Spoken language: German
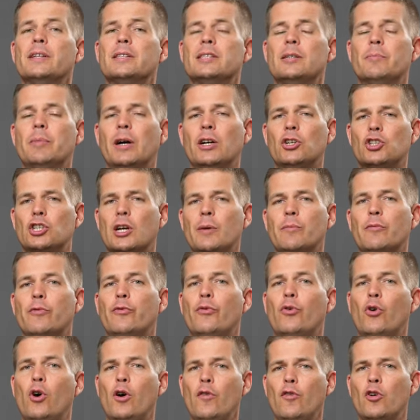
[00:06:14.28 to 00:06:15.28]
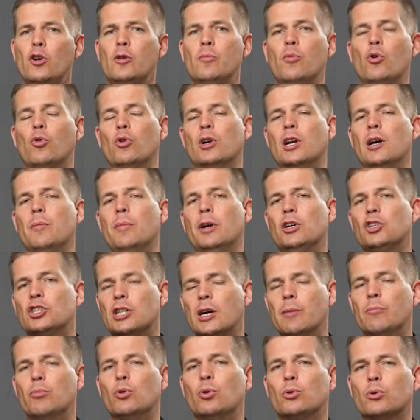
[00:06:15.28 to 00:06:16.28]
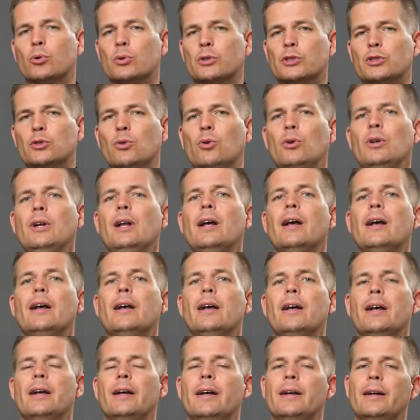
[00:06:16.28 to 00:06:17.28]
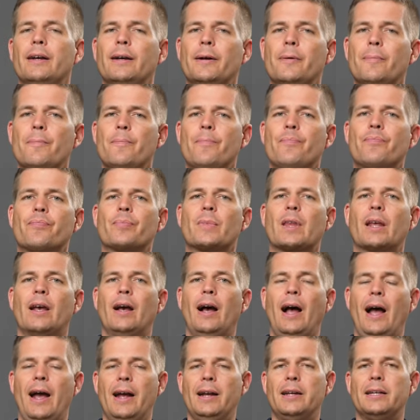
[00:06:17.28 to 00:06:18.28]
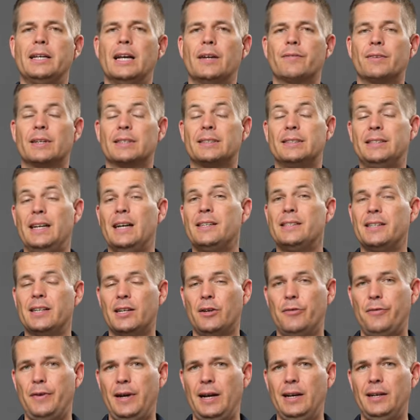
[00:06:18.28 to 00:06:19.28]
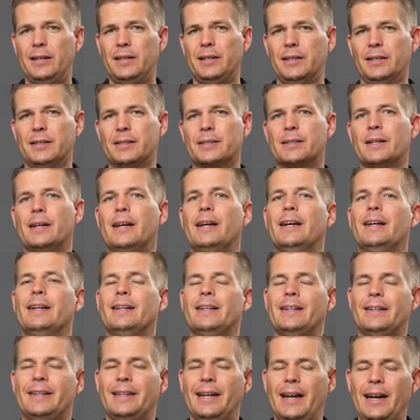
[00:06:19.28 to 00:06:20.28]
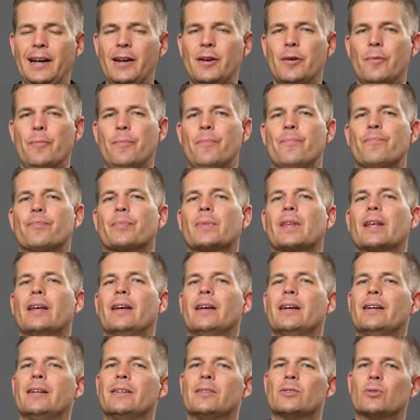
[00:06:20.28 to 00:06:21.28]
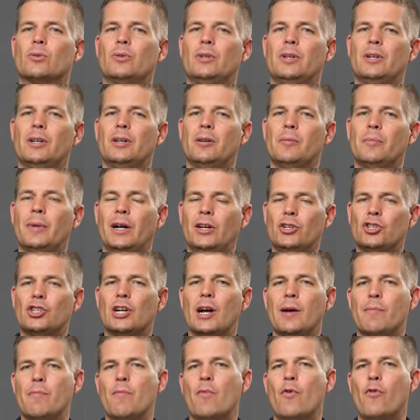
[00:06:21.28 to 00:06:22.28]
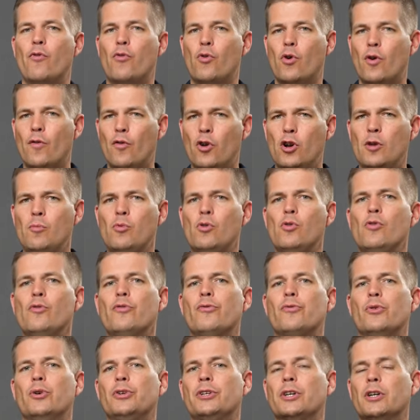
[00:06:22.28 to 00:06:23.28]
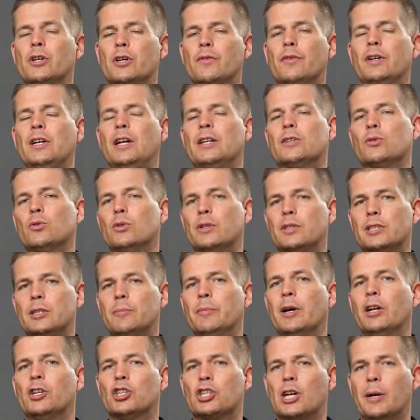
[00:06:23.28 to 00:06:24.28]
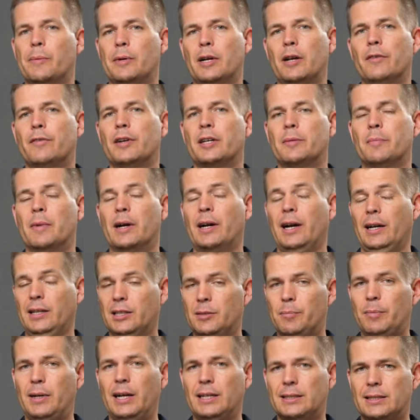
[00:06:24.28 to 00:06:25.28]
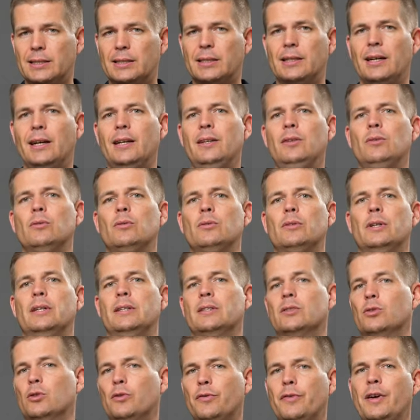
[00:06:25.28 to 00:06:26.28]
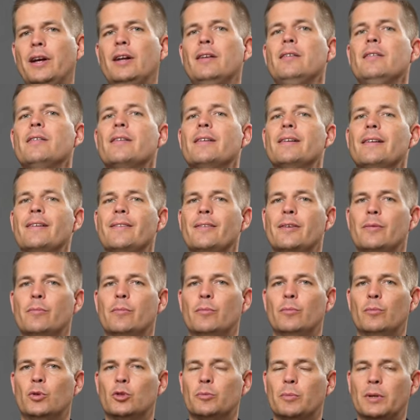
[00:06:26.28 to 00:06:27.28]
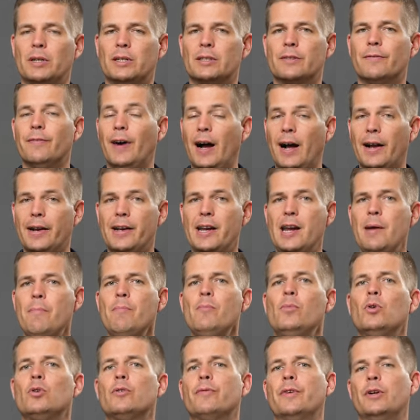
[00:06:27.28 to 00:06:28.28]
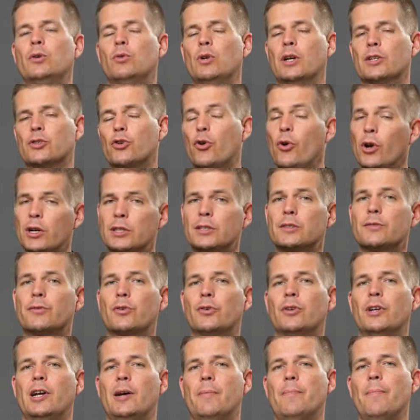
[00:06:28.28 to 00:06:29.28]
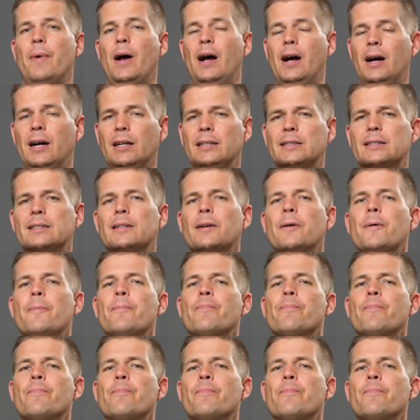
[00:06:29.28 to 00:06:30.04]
ist die Bandscheibenvorwölbung oder Bandscheibenprotrusion ähm, eigentlich etwas sehr, sehr Gefährliches. Denn so eine Bandscheibenvorwölbung führt ja irgendwann dazu, dass die Bandscheibe dann vielleicht mal ganz platzen kann. Und insofern muss man es wahrnehmen. Und wenn du das hörst von deinem Arzt,